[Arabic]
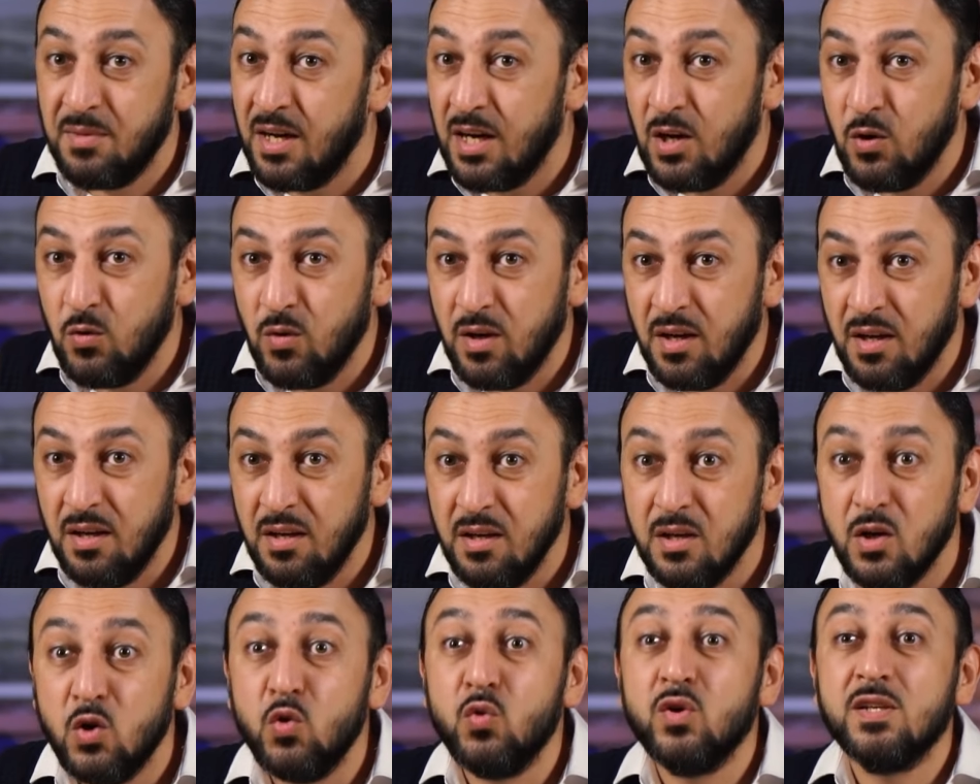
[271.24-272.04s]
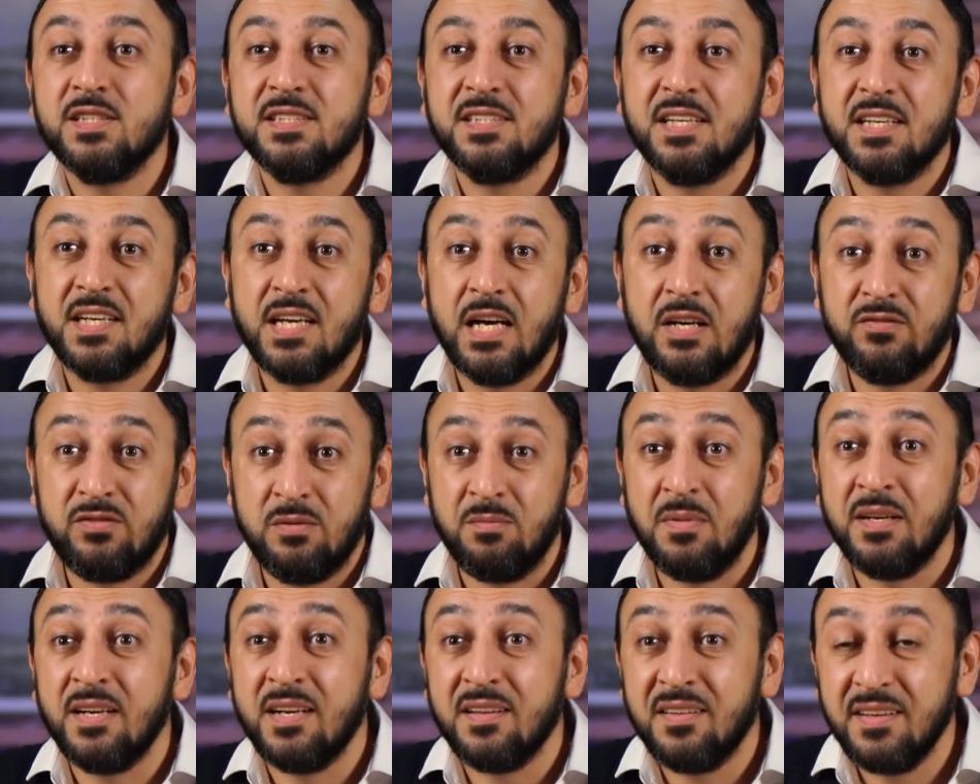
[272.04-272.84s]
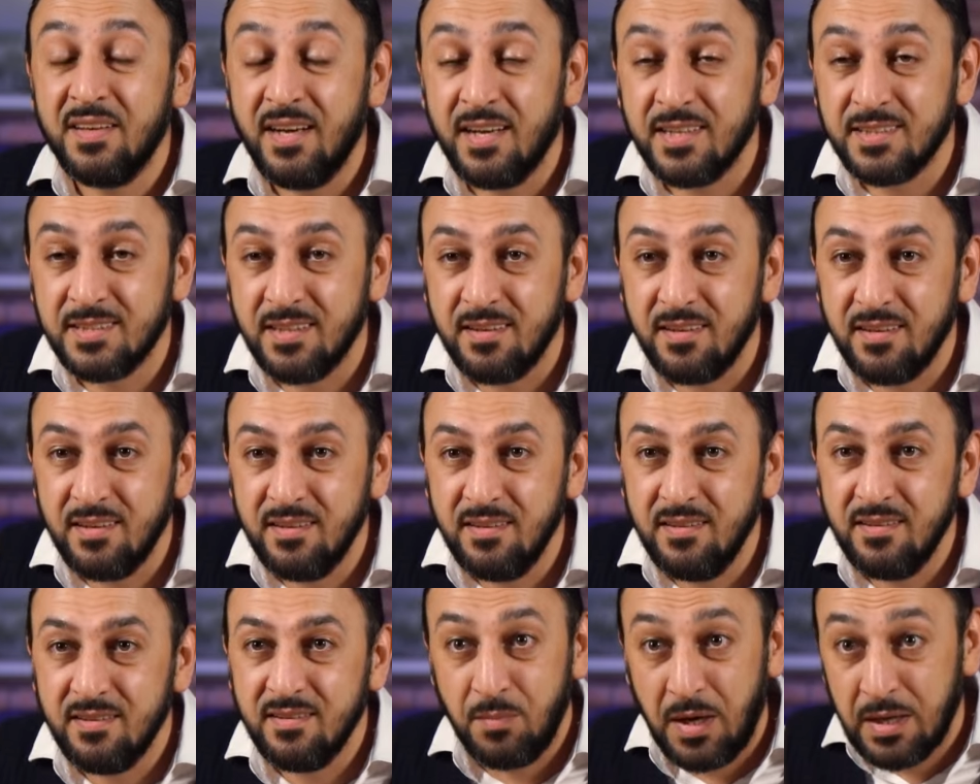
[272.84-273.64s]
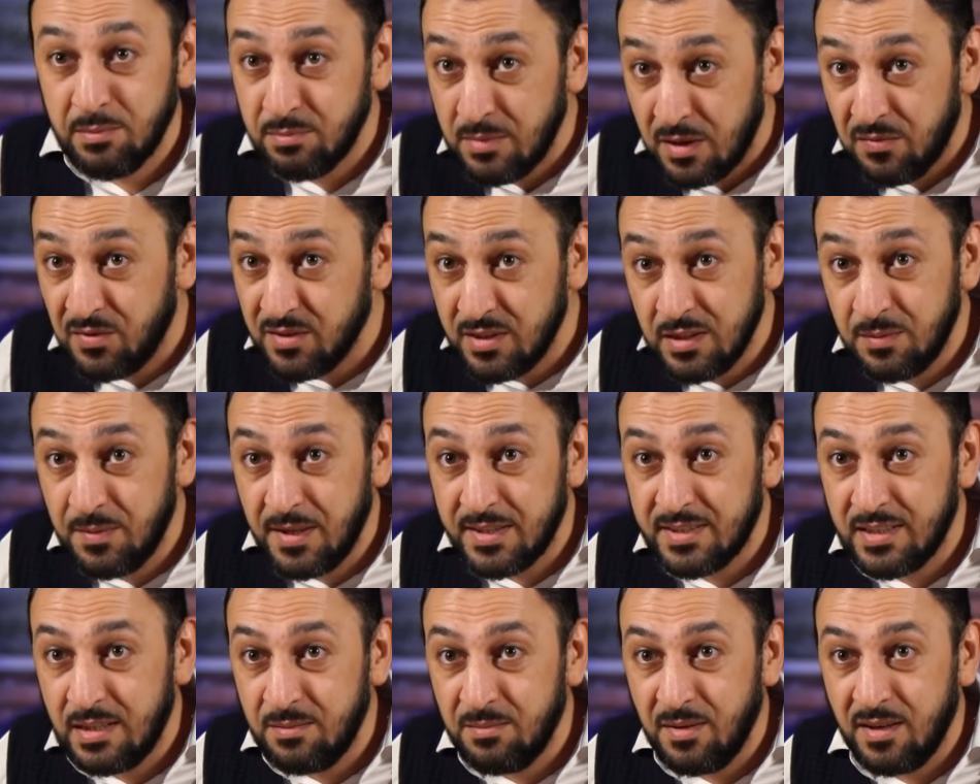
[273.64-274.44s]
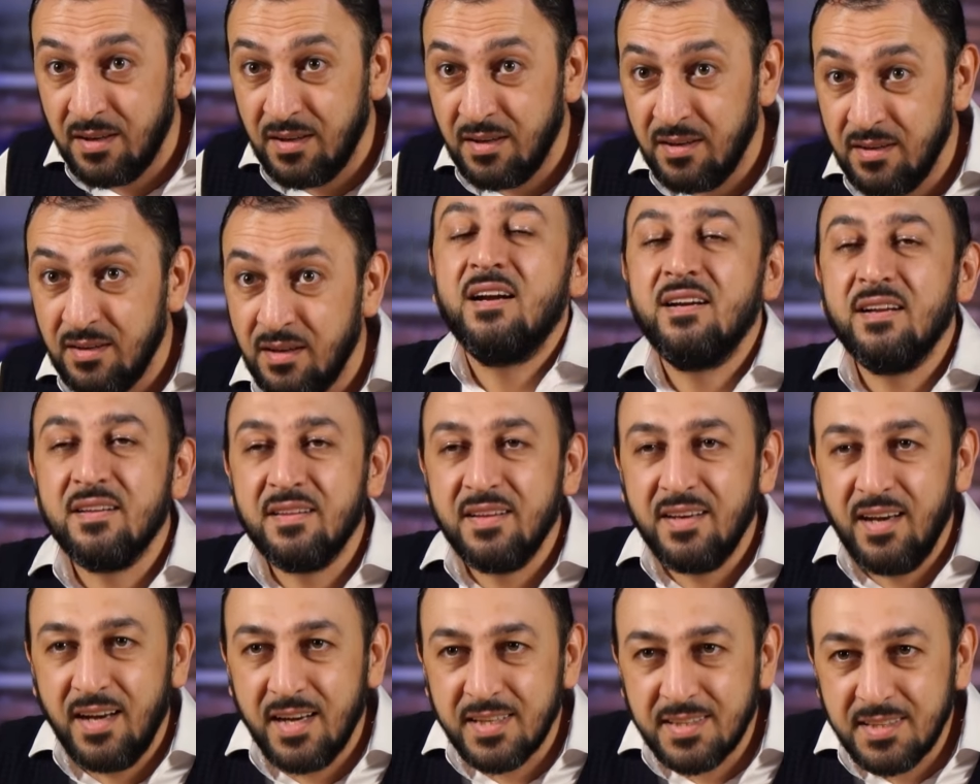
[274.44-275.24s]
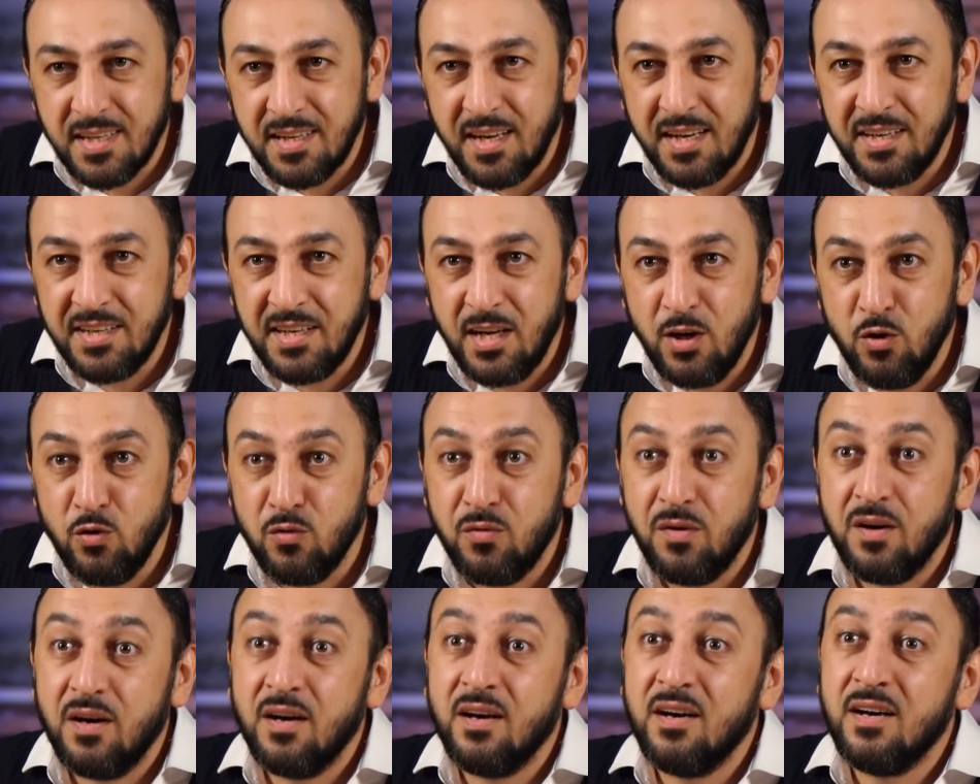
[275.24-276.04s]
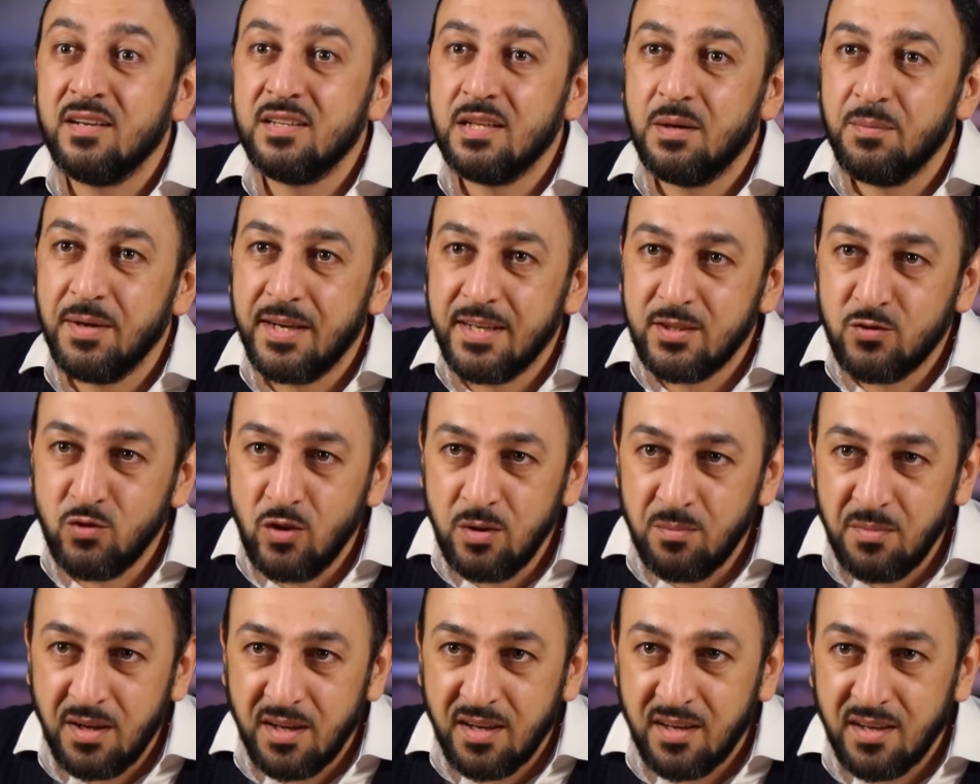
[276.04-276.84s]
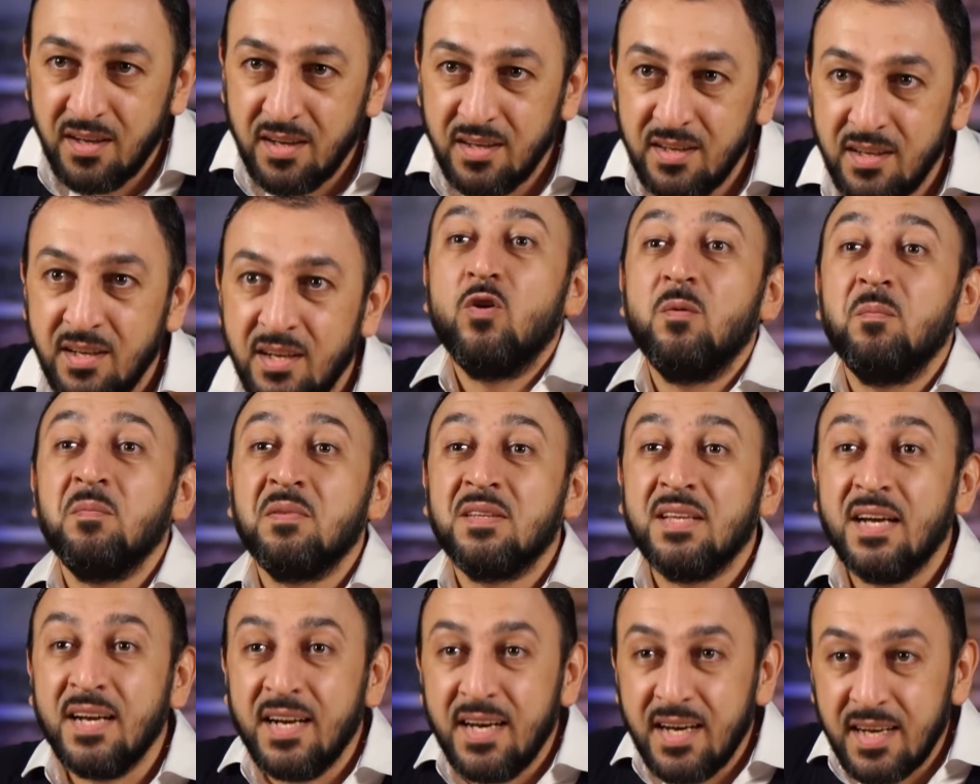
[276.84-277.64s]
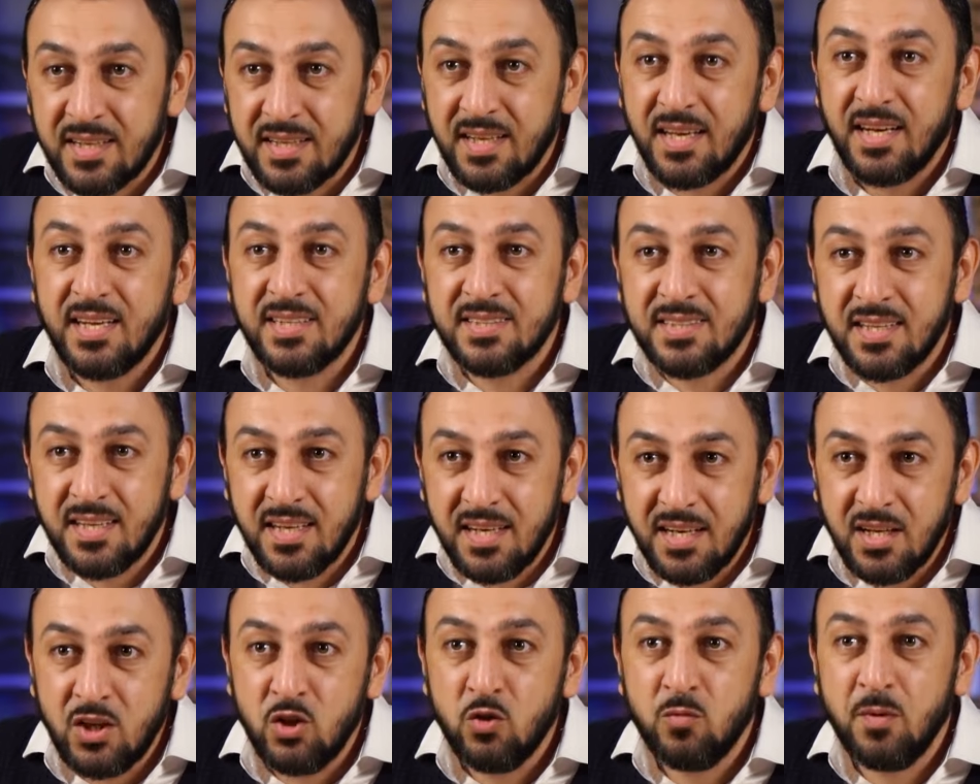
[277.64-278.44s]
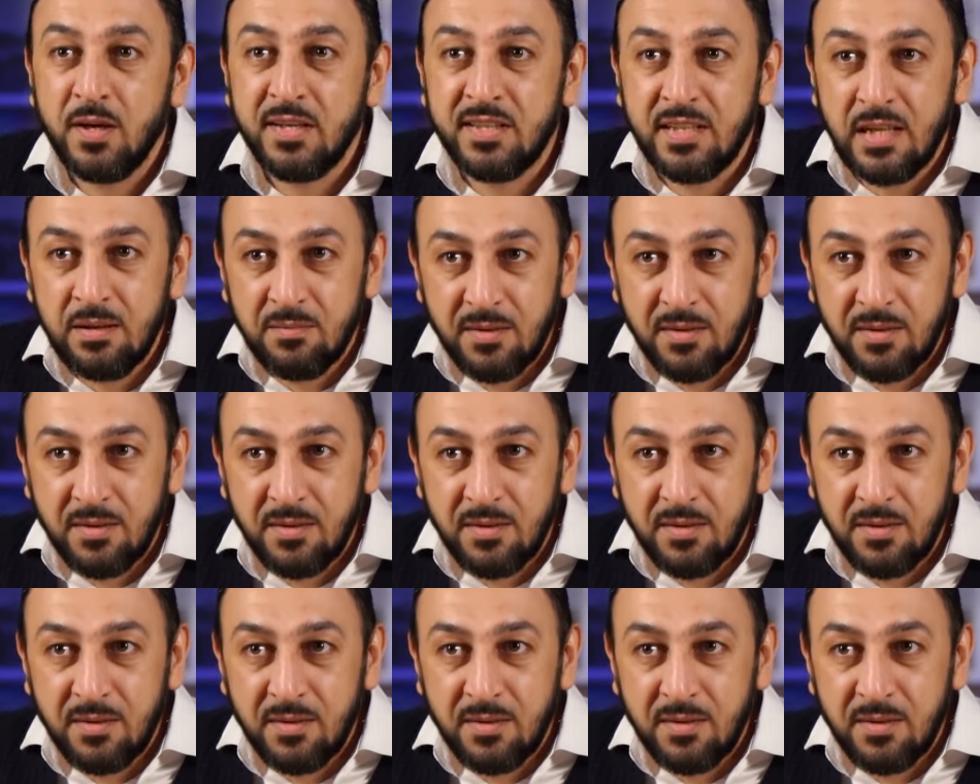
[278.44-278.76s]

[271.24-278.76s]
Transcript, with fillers: ما هو؟ هو الزكاة فما الذي حصل بعد ما فضي بيت المال؟ الذي حصل أنه فاض بيت المال وامتلأت خزائن بيت